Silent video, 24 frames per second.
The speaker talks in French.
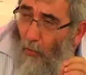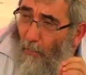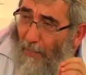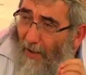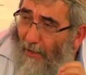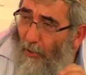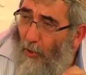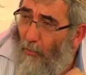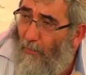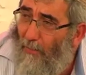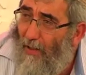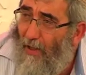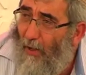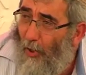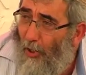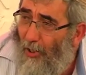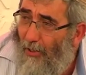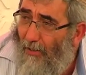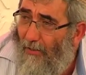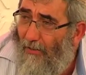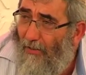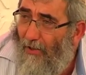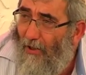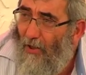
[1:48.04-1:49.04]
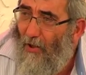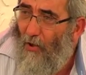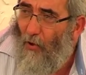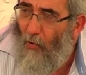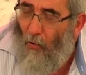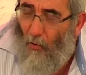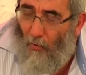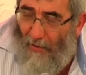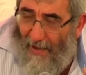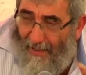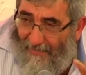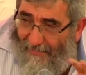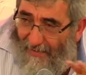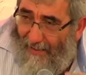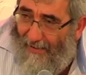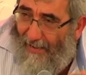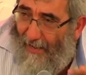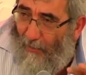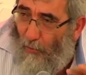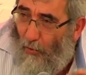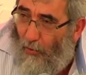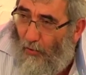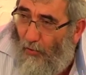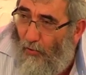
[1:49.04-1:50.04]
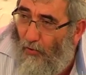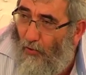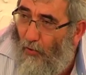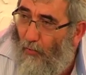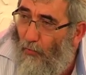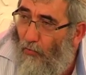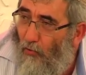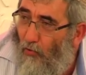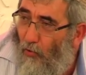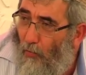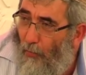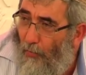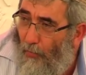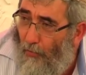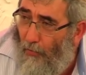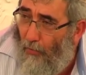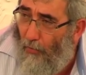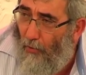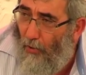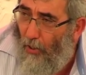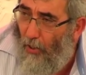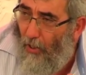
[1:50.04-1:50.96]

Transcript: parle de parole, on atteint quelque chose de beaucoup plus